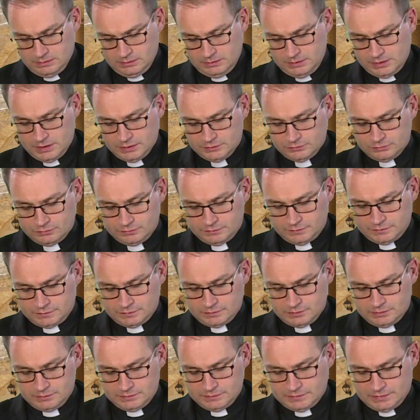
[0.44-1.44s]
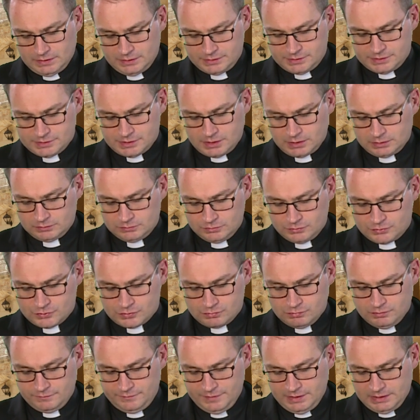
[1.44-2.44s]
Jezus zaś rzekł do
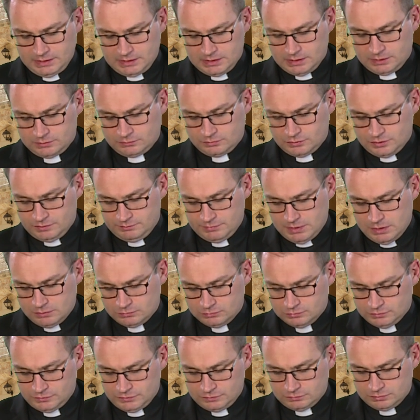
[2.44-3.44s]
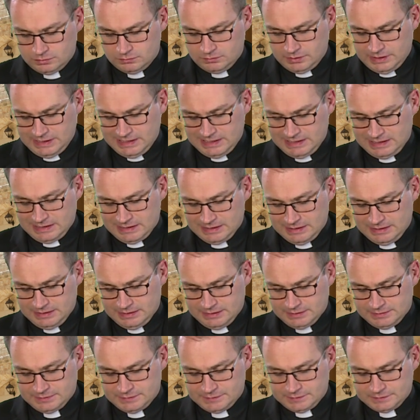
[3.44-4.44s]
człowieka, który miał uschłą rękę,
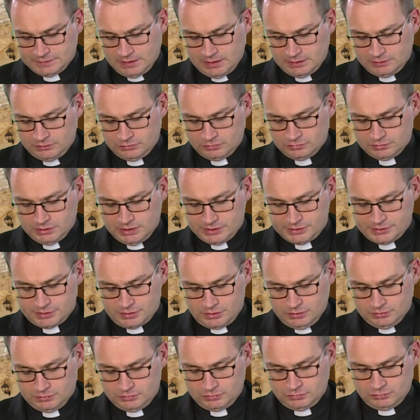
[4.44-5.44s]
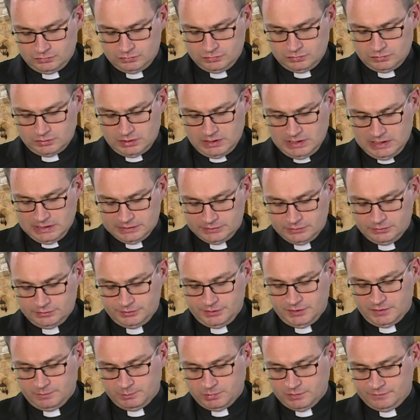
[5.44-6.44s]
stań tu na środku, a do
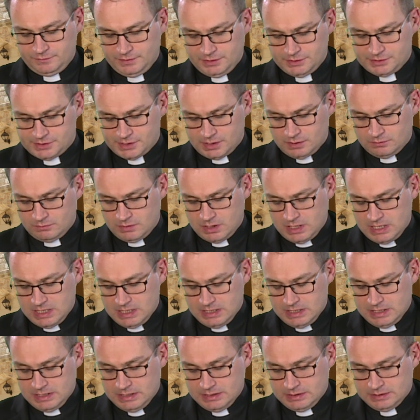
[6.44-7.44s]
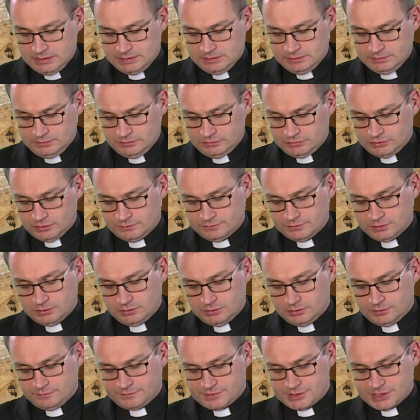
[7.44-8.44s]
nich powiedział, co
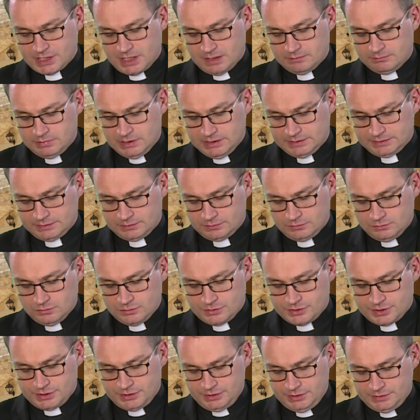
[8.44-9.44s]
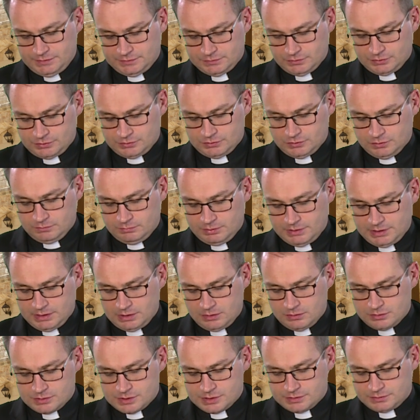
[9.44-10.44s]
wolno w szabat, uczynić coś
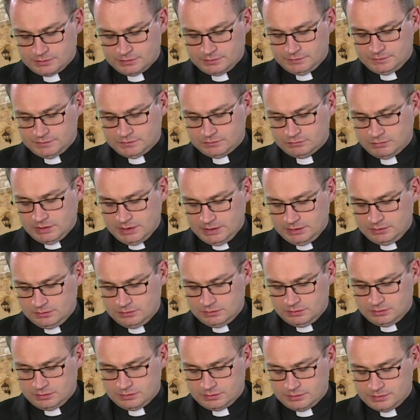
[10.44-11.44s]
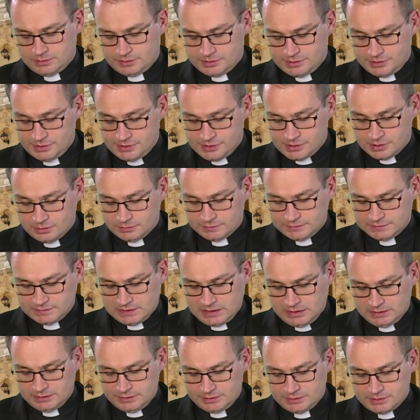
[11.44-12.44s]
dobrego czy coś złego, życie
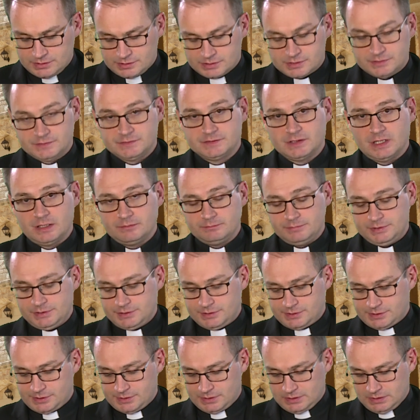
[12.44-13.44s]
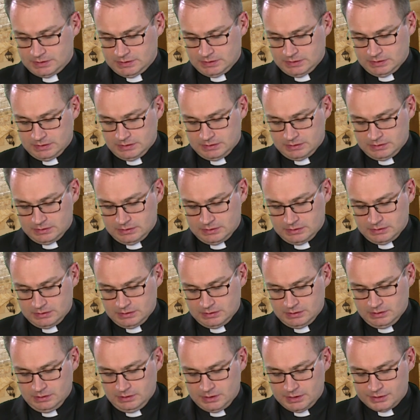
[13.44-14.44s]
ocalić czy zabić?
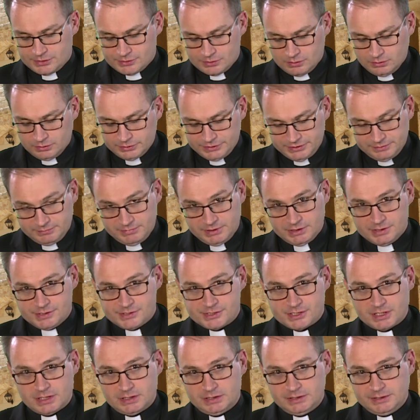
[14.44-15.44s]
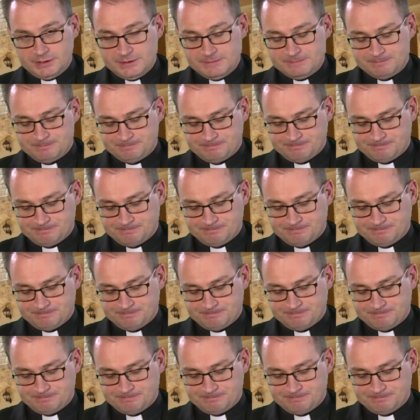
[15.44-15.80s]
Lecz oni milczeli.